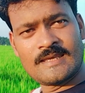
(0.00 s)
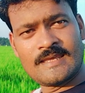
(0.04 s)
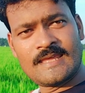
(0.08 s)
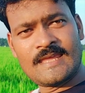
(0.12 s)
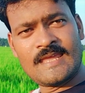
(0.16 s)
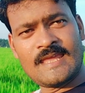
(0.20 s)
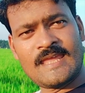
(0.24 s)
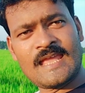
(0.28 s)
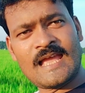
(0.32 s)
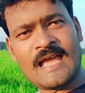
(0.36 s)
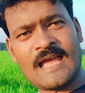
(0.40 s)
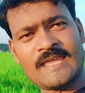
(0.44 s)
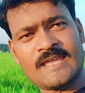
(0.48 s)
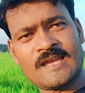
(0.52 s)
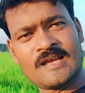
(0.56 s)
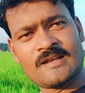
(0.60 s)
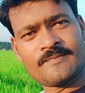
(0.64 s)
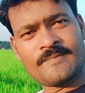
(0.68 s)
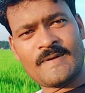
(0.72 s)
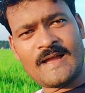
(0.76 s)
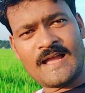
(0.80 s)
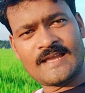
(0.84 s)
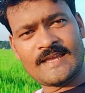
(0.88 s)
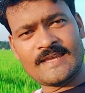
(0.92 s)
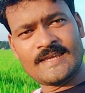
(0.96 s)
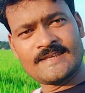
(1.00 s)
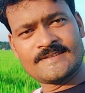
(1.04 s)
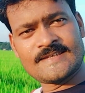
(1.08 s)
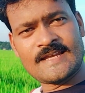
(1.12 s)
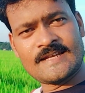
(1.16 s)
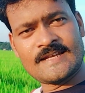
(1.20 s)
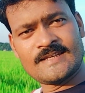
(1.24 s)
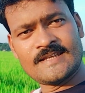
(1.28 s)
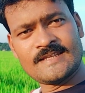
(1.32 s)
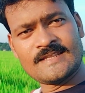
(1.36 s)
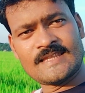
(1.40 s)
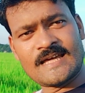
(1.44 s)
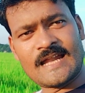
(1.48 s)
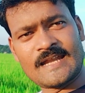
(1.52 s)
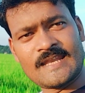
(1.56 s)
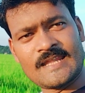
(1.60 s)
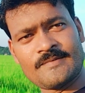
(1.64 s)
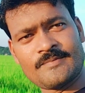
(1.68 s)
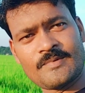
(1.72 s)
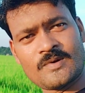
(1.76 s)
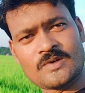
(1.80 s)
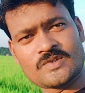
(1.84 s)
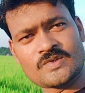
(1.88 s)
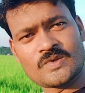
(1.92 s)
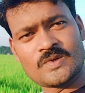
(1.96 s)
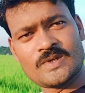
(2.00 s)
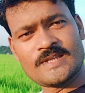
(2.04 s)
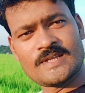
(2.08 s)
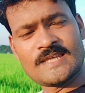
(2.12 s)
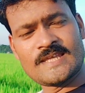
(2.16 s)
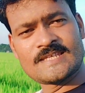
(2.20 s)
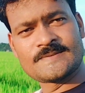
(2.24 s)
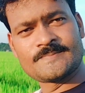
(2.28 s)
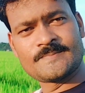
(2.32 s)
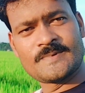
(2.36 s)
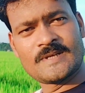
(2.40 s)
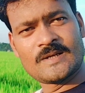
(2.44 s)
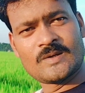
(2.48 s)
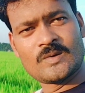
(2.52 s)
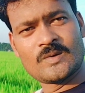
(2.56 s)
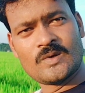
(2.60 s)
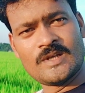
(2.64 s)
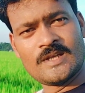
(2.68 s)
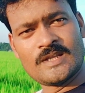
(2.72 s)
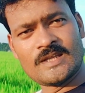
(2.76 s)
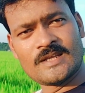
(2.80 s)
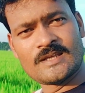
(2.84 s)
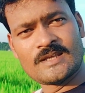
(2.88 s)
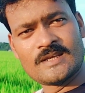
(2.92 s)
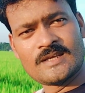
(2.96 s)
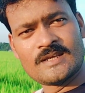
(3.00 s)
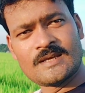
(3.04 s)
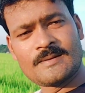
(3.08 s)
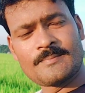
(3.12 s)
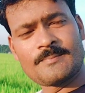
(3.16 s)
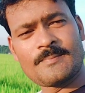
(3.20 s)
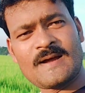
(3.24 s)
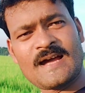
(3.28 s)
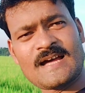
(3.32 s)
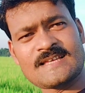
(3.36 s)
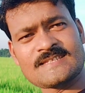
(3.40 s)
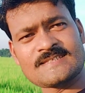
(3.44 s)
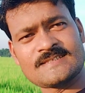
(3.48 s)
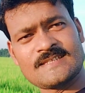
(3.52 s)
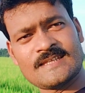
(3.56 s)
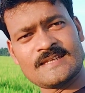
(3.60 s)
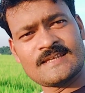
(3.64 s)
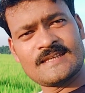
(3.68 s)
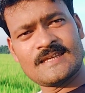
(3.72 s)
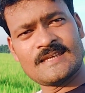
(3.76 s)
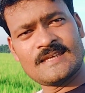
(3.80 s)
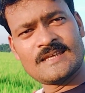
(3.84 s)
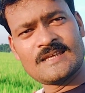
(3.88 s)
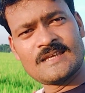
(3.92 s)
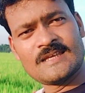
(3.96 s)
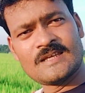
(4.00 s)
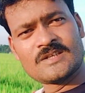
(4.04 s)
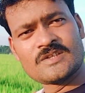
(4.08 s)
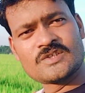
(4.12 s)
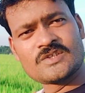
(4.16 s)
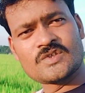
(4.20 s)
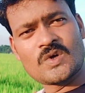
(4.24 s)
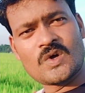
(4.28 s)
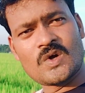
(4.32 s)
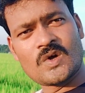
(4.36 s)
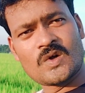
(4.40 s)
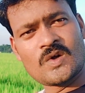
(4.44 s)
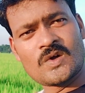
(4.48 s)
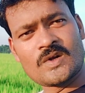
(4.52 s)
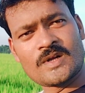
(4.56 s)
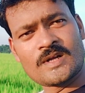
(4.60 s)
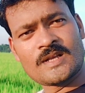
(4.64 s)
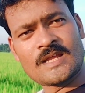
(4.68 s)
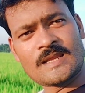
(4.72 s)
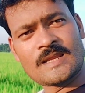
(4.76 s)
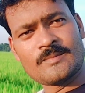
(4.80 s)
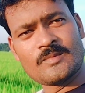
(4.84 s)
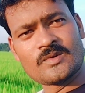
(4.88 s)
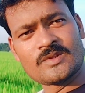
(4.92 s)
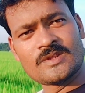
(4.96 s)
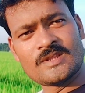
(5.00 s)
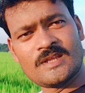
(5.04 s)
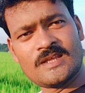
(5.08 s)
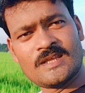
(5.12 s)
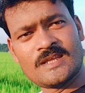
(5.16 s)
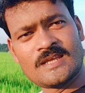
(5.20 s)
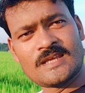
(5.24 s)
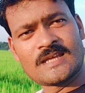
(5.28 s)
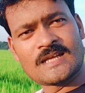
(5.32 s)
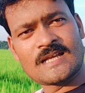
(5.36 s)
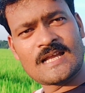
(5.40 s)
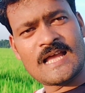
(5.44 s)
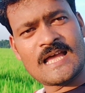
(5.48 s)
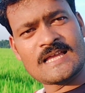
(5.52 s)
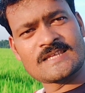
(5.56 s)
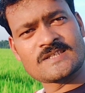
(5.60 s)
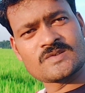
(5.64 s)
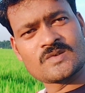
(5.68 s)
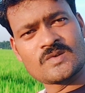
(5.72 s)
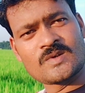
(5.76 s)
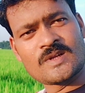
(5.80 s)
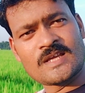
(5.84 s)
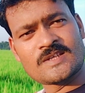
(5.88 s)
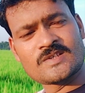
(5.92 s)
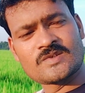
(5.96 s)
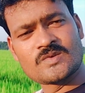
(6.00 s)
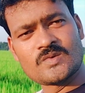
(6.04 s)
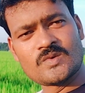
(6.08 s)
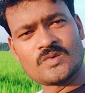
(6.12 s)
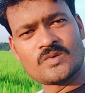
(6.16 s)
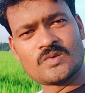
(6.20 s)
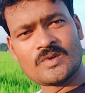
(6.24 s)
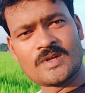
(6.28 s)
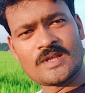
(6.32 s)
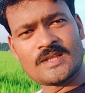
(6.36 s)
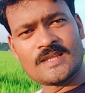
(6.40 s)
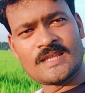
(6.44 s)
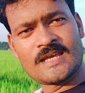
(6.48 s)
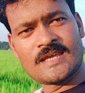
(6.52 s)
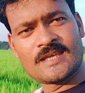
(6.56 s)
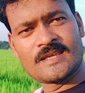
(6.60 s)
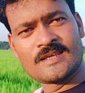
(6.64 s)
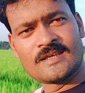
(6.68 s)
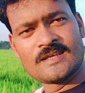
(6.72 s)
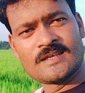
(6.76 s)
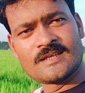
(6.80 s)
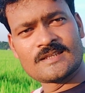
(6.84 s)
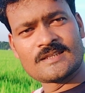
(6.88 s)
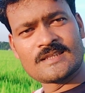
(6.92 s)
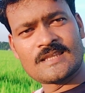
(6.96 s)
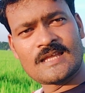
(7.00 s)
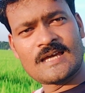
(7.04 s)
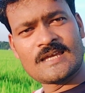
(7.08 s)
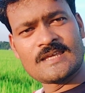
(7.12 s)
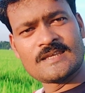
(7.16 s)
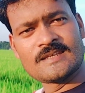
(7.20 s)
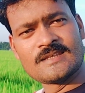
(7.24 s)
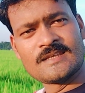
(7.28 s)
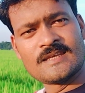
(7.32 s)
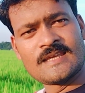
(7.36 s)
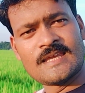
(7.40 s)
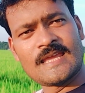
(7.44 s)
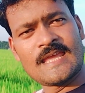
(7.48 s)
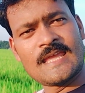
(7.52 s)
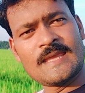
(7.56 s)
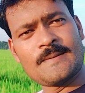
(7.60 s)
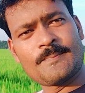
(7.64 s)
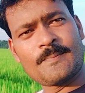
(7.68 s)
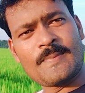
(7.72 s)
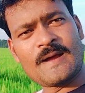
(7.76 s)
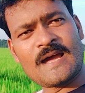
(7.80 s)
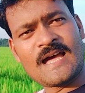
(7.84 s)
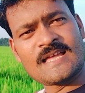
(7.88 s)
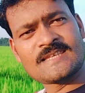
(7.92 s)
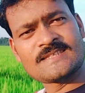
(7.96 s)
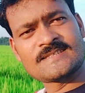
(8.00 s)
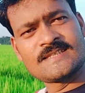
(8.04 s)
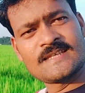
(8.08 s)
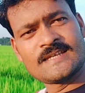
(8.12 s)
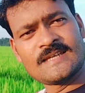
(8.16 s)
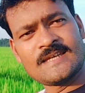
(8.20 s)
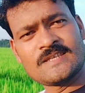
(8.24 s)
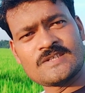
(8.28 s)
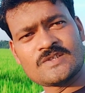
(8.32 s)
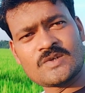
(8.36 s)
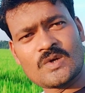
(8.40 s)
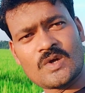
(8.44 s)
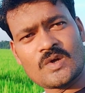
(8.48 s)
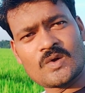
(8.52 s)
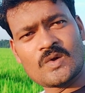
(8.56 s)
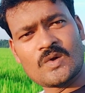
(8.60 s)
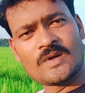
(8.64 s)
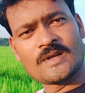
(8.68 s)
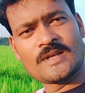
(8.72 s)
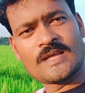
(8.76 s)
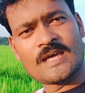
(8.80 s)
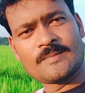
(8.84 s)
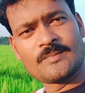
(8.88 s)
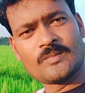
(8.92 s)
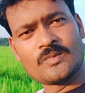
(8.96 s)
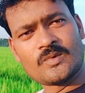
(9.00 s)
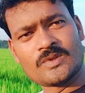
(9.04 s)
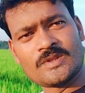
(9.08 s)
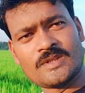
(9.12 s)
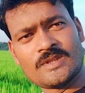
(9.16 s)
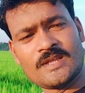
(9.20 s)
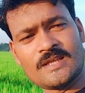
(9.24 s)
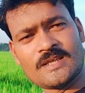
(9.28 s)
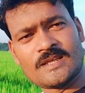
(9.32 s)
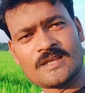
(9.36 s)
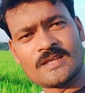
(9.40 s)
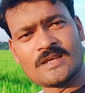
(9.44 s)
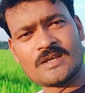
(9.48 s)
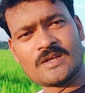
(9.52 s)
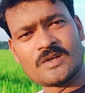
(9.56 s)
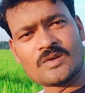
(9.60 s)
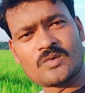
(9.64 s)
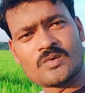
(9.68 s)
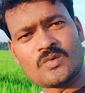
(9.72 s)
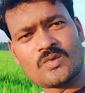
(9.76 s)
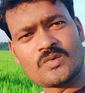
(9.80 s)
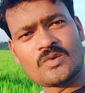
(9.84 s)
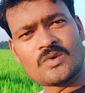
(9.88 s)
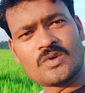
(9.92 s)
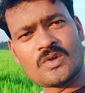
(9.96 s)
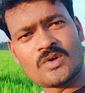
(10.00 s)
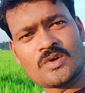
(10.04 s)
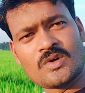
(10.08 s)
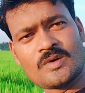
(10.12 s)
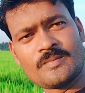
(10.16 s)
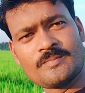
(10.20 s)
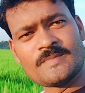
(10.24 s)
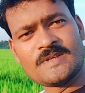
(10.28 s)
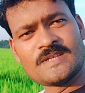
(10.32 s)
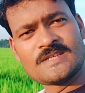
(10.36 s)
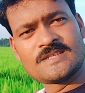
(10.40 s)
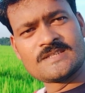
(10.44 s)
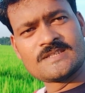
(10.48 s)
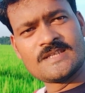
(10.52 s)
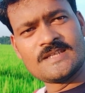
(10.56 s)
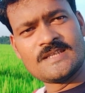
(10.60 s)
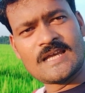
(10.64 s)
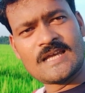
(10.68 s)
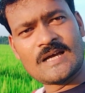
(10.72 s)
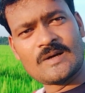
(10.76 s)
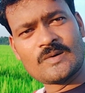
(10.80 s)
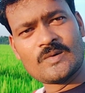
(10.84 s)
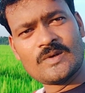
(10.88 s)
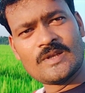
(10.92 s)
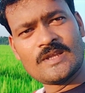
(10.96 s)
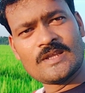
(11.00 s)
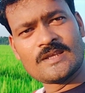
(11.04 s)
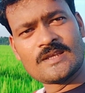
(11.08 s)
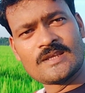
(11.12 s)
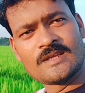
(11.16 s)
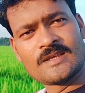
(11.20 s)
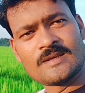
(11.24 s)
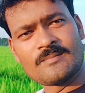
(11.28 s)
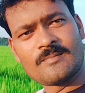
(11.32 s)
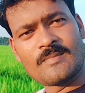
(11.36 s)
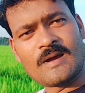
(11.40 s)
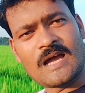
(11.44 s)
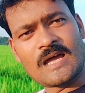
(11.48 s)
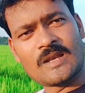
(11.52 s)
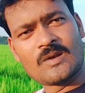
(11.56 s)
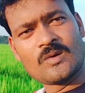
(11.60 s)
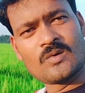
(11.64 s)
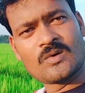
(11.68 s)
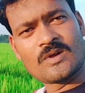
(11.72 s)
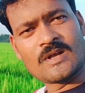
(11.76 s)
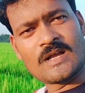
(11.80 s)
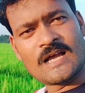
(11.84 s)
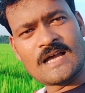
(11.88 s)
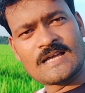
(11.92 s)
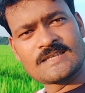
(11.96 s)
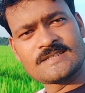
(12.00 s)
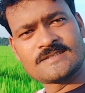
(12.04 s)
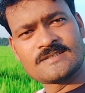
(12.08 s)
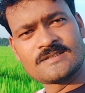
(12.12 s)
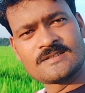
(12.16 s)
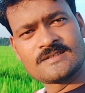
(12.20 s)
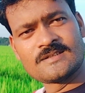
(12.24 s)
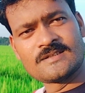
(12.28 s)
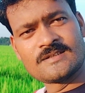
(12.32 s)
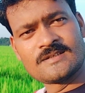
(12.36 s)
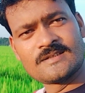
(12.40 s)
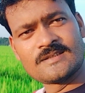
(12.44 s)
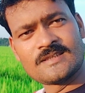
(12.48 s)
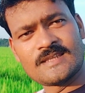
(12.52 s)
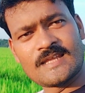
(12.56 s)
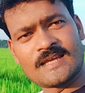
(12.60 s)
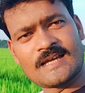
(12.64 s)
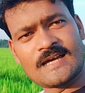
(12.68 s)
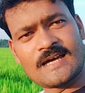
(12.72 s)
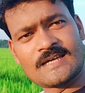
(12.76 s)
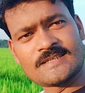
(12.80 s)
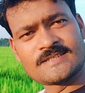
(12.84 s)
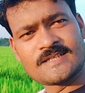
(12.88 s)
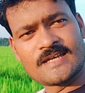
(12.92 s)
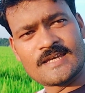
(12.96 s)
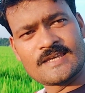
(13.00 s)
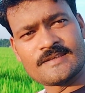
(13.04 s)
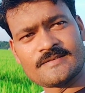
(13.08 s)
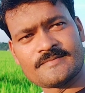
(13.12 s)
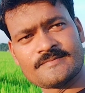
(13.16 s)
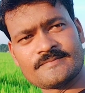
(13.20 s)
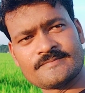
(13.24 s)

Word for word: এই আয়ন ফাঙ্গিসারটি ধানের ফসলে স্প্রে করলে পাঁচ থেকে ছ ঘন্টার মধ্যে কাজ করা শুরু করে দেয় তাই এই পাঁচ থেকে ছয় ঘন্টার মধ্যে কোনো রকম বৃষ্টি না হলে ভালো কাজ দেখা যায়